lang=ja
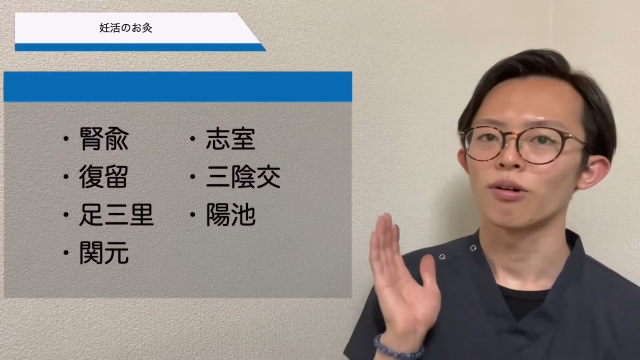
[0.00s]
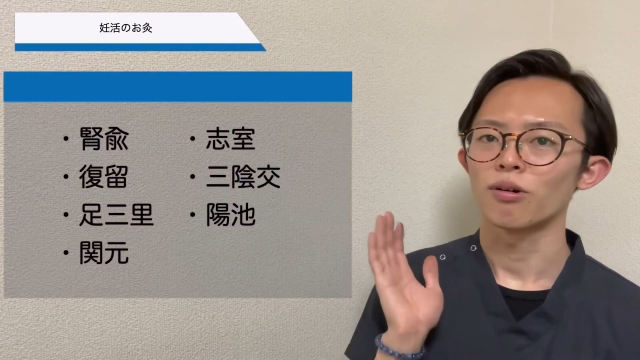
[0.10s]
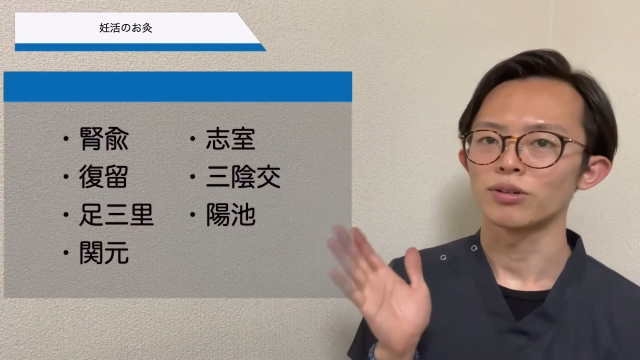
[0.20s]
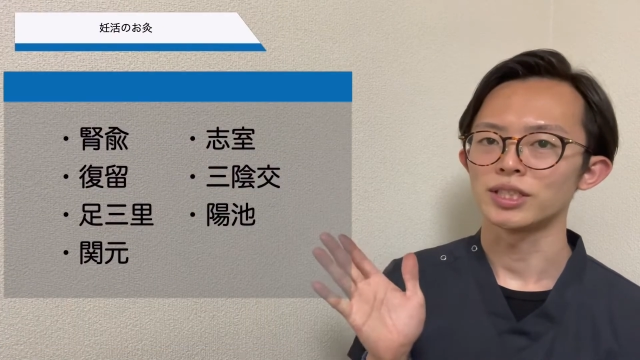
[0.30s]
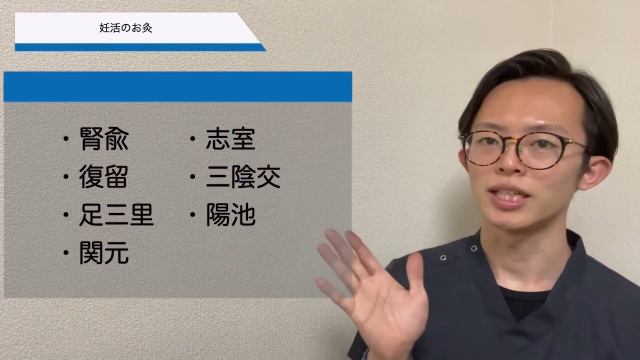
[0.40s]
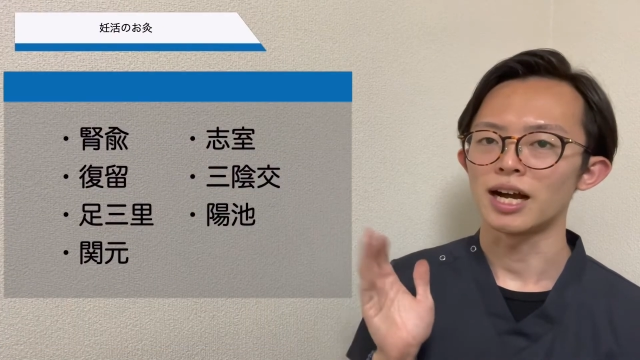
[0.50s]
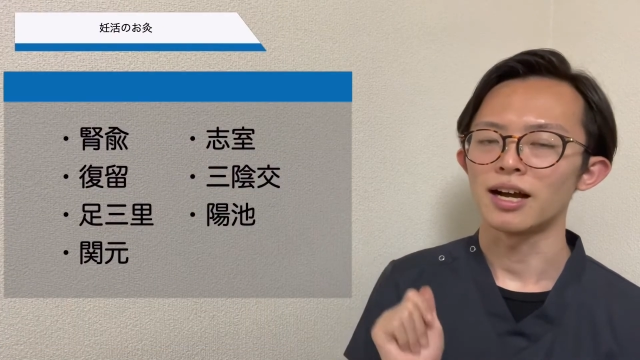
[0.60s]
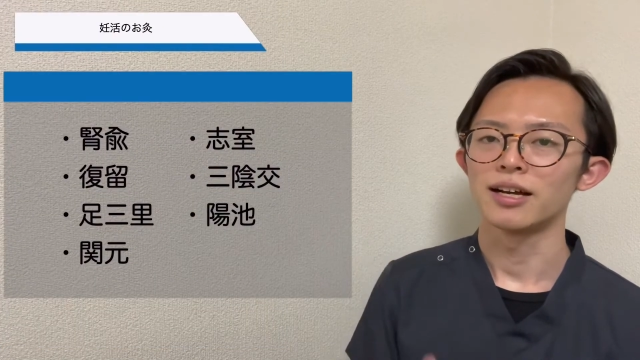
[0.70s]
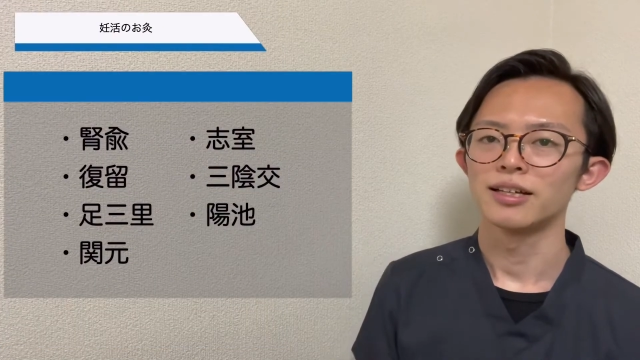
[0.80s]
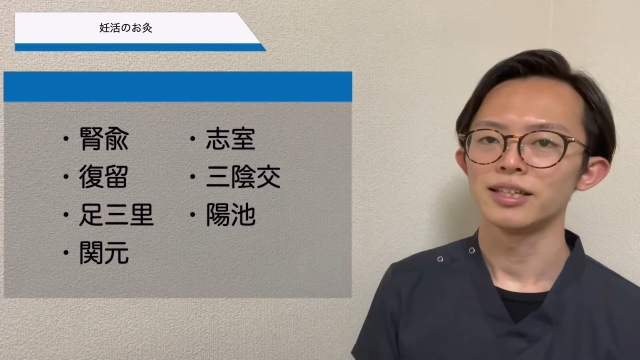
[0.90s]
こち
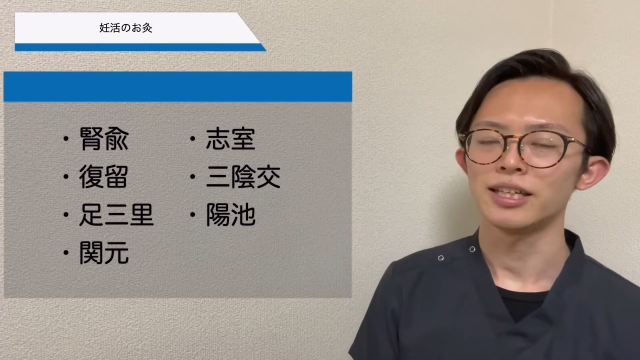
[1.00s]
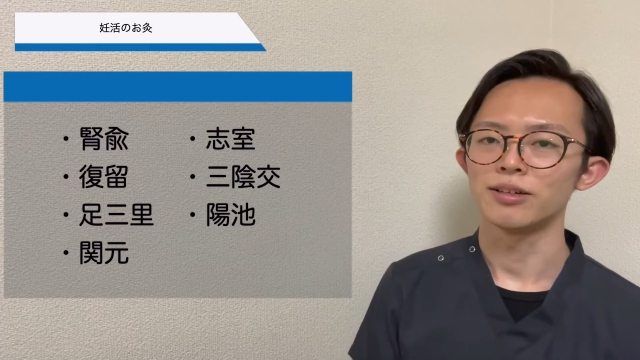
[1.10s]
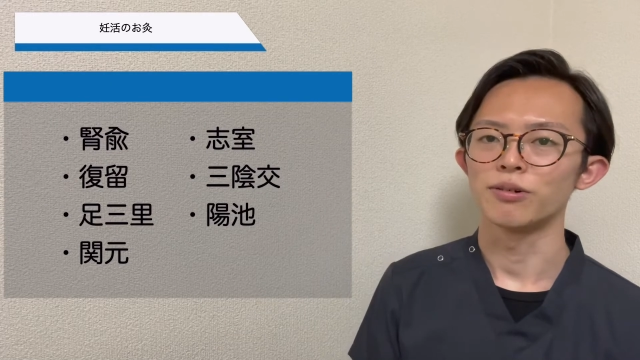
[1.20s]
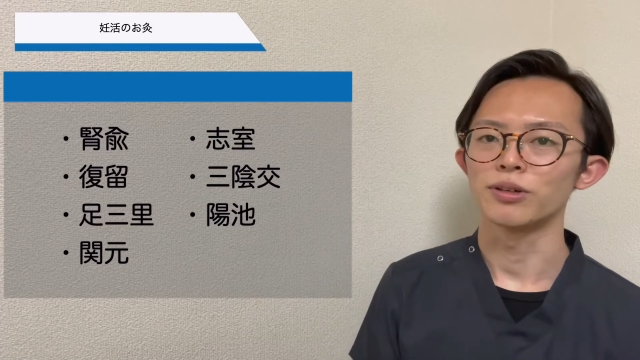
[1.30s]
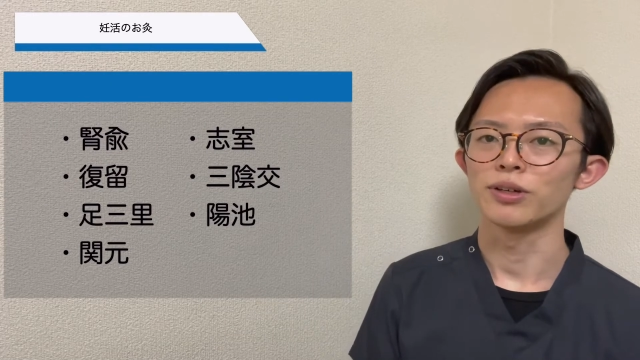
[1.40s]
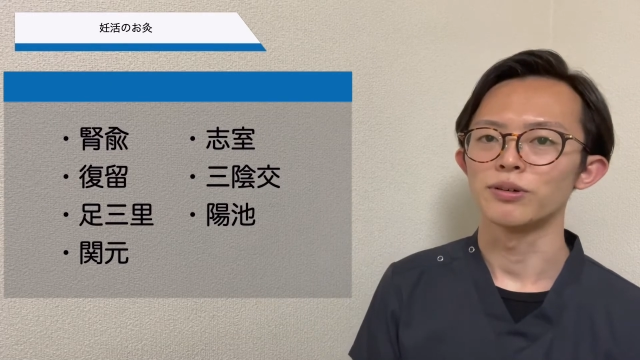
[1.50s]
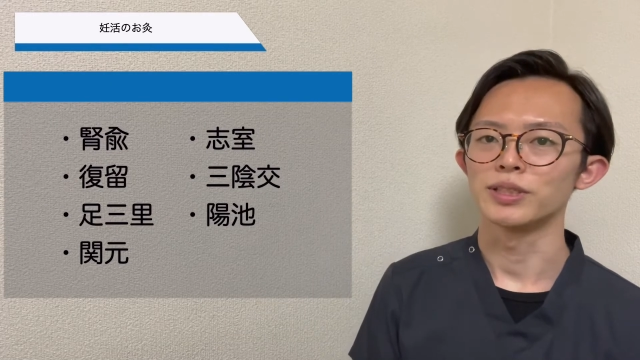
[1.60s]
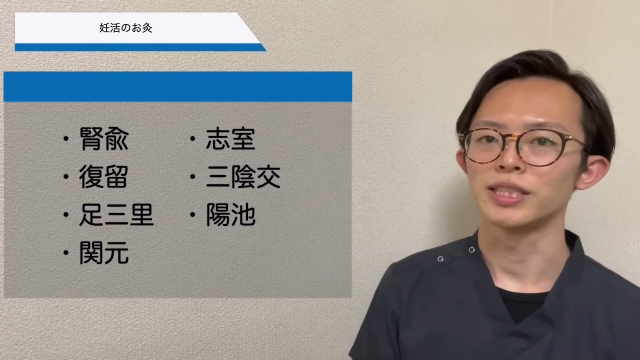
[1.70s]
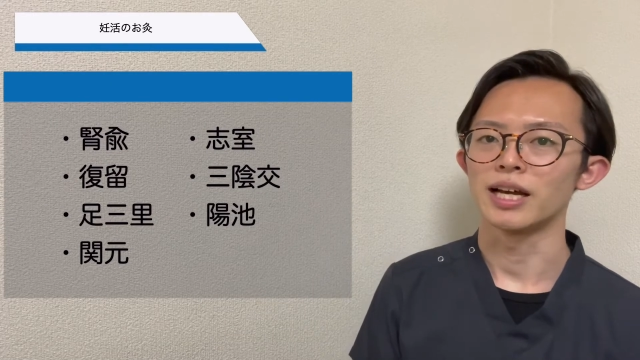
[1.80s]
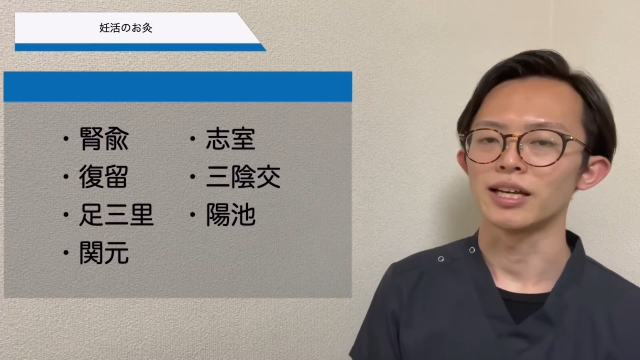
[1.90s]
らにお給を
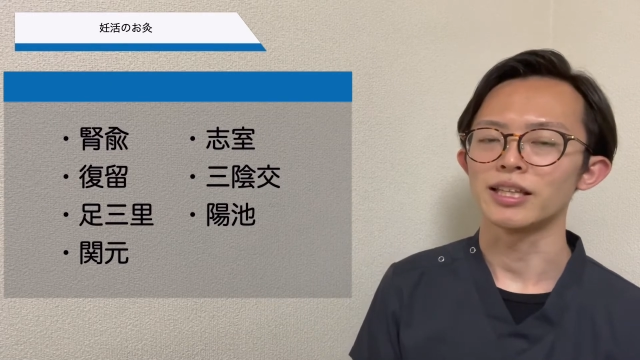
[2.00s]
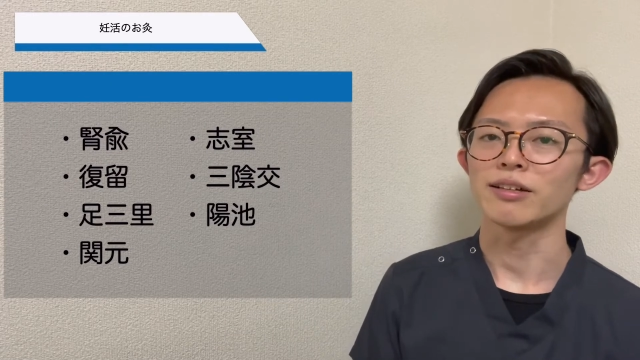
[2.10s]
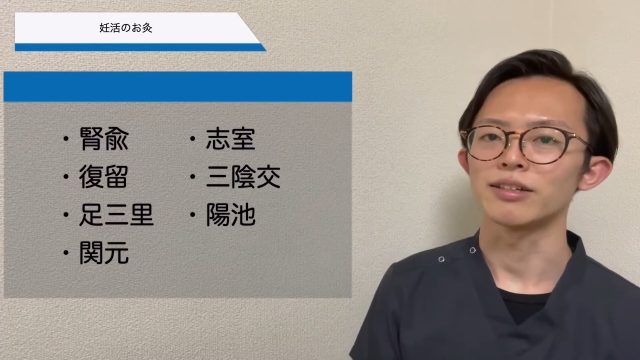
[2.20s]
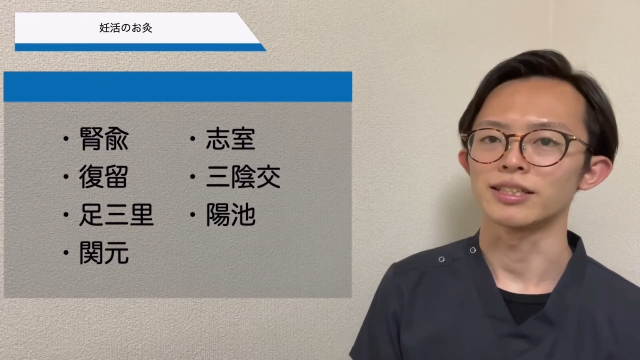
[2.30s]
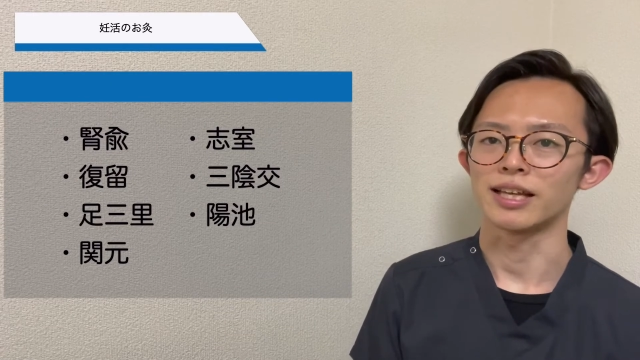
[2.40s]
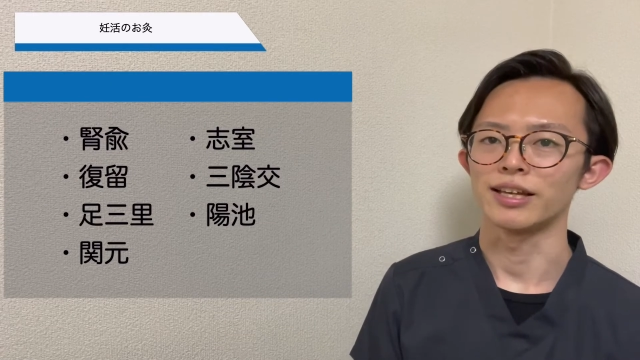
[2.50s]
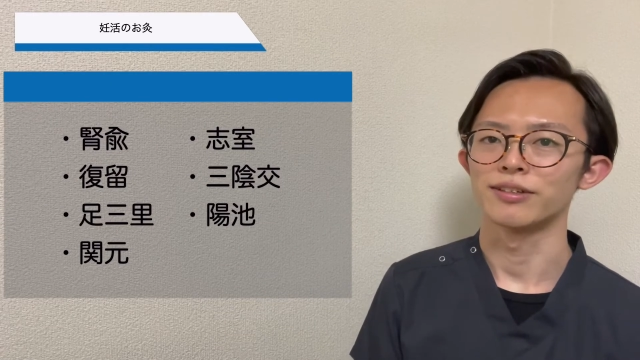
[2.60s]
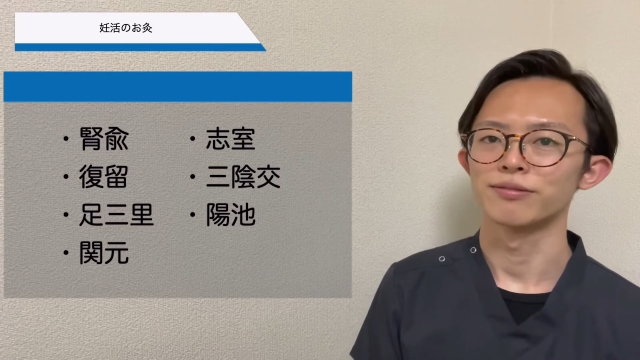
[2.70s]
してあげてください。